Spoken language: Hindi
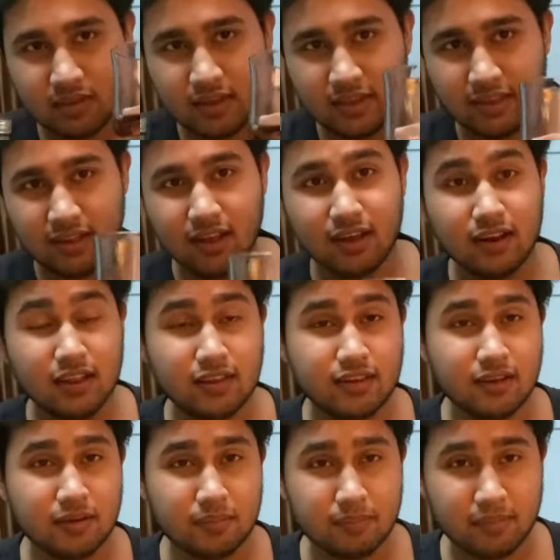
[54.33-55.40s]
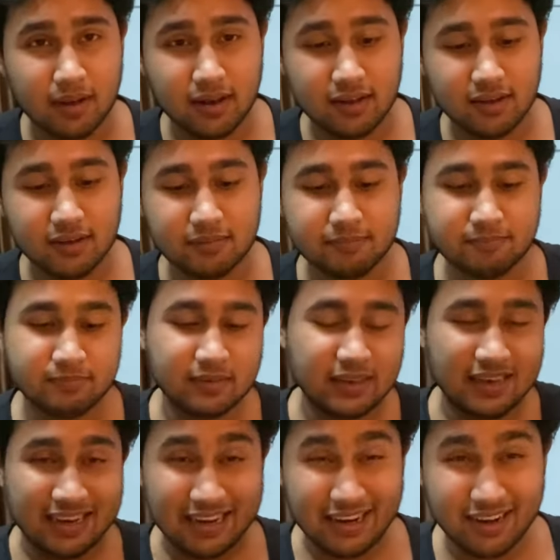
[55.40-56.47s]
कितना ही लेते हैं पहले
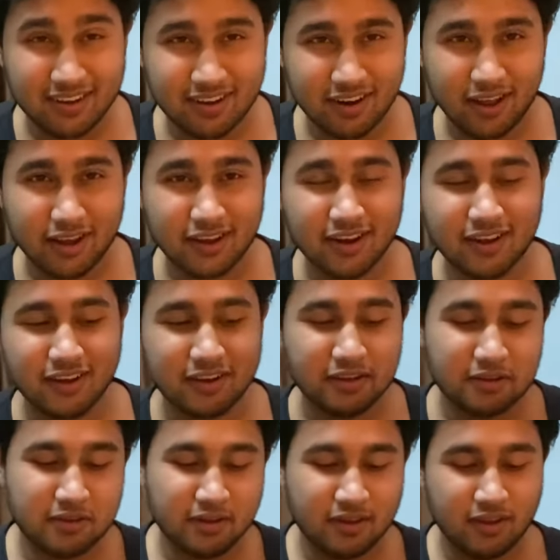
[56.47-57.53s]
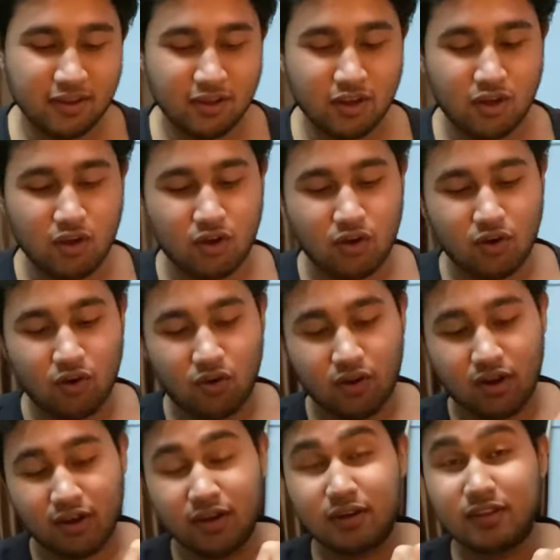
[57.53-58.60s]
नीट ट्राई करेंगे और
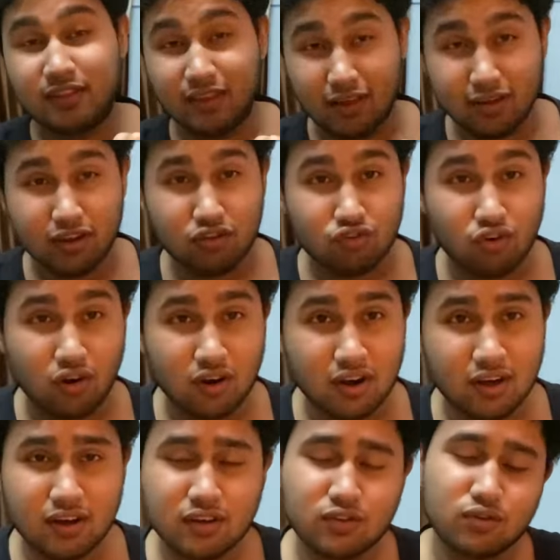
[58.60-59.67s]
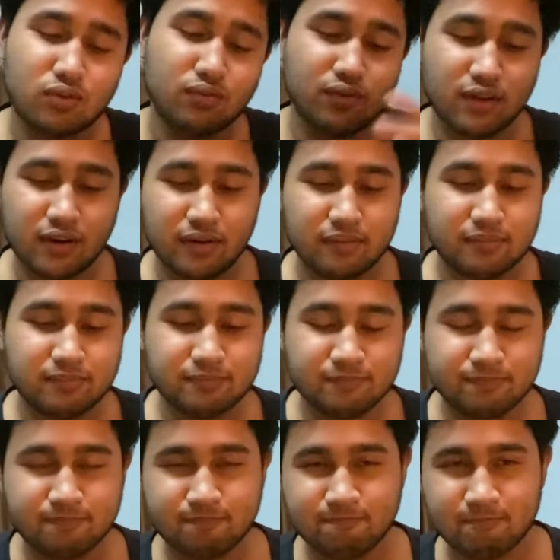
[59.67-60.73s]
अगर ज़्यादा स्ट्रांग लगा तो फिर
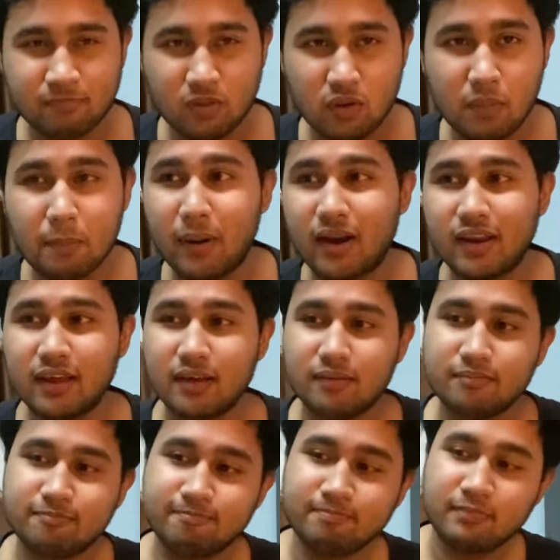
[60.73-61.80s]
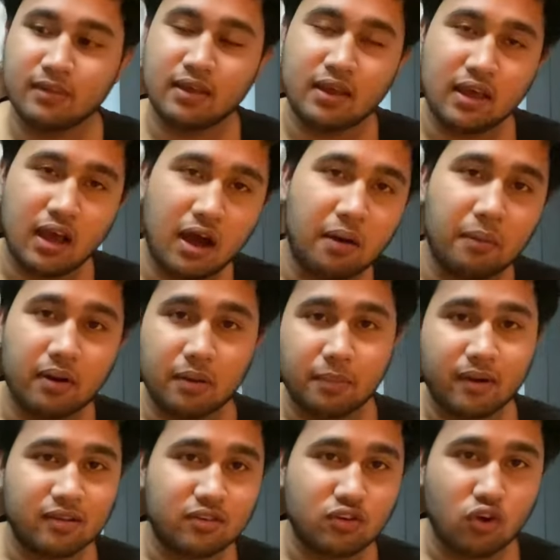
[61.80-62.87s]
पानी हमारे
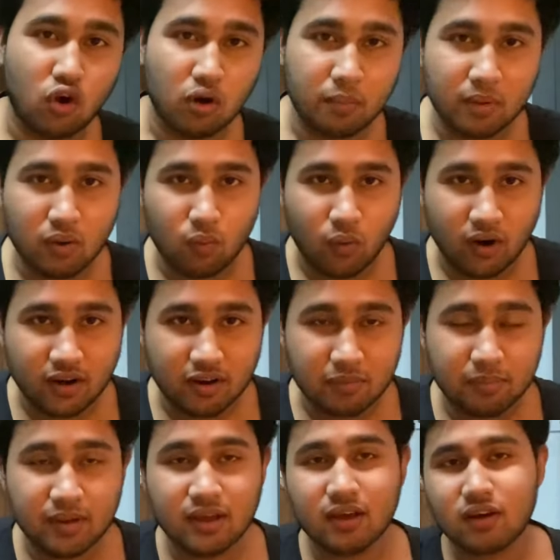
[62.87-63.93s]
पास नॉर्मल वाटर भी है